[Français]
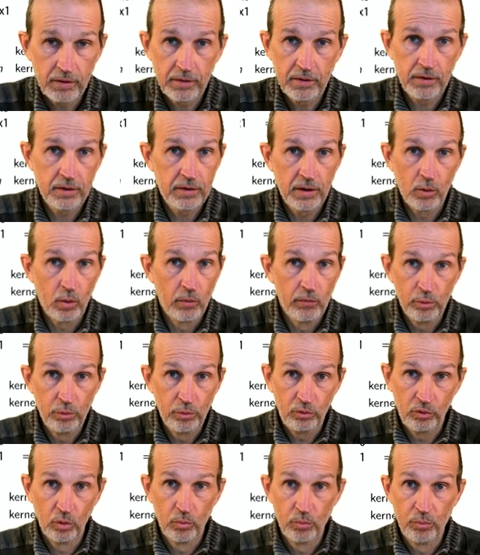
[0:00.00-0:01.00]
des
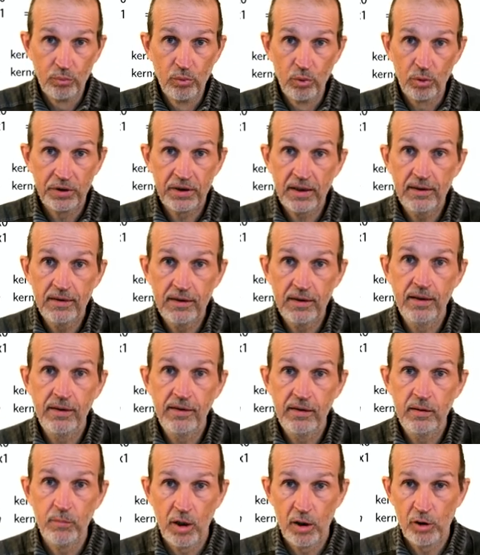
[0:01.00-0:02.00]
convolutions pour traiter
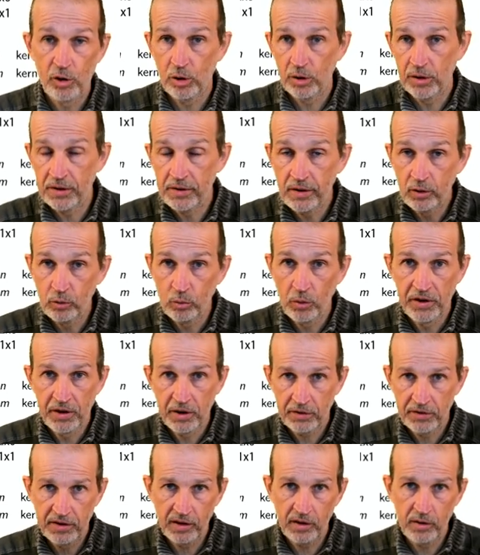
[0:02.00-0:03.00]
des images. les nettoyer,
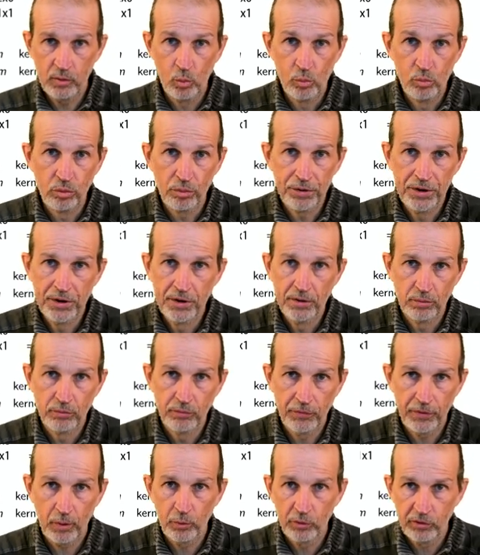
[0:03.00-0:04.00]
tirer le bruit,
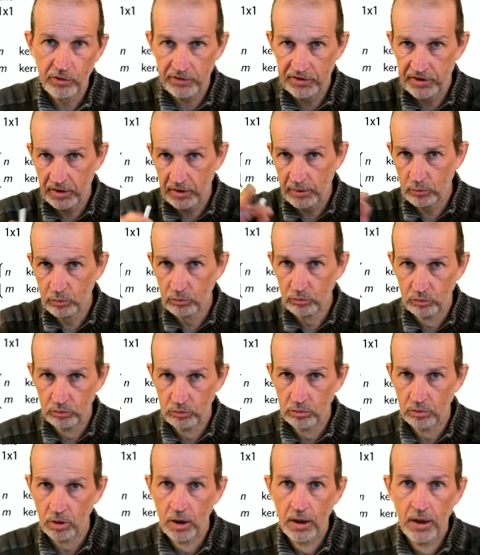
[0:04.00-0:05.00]
faire ressortir les
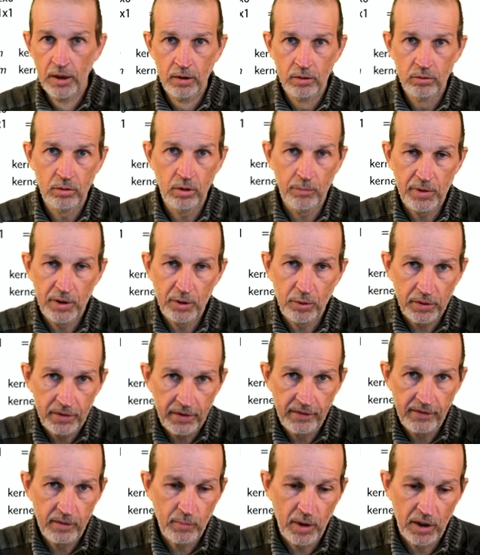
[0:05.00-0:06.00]
contours, ou améliorer
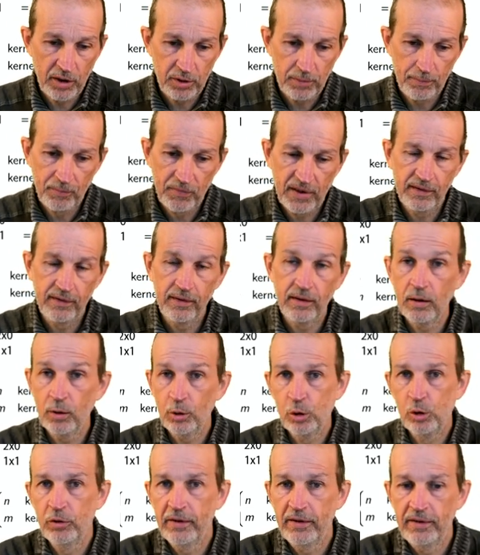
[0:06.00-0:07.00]
des images. Ça, c'est
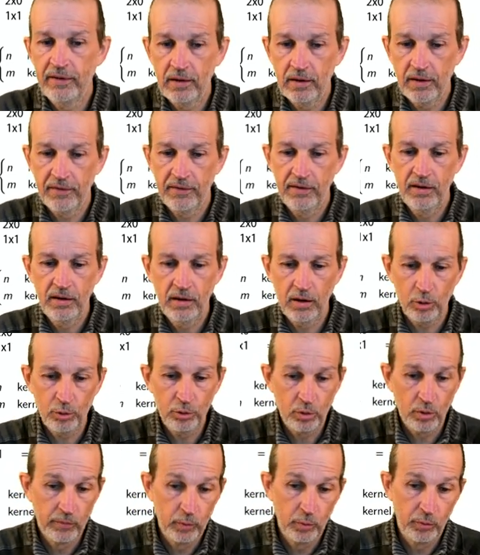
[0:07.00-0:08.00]
quelque chose d'assez classique. Alors, une
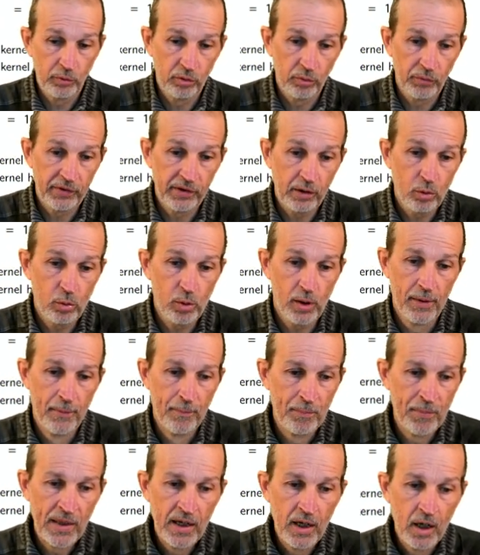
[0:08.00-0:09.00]
convolution, c'est quoi
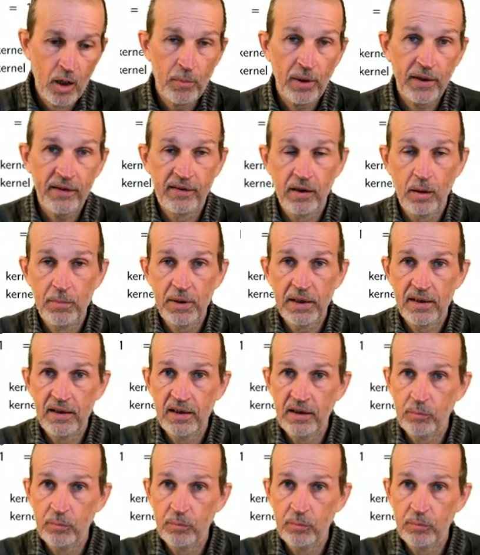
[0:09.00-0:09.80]
bah, C'est un mécanisme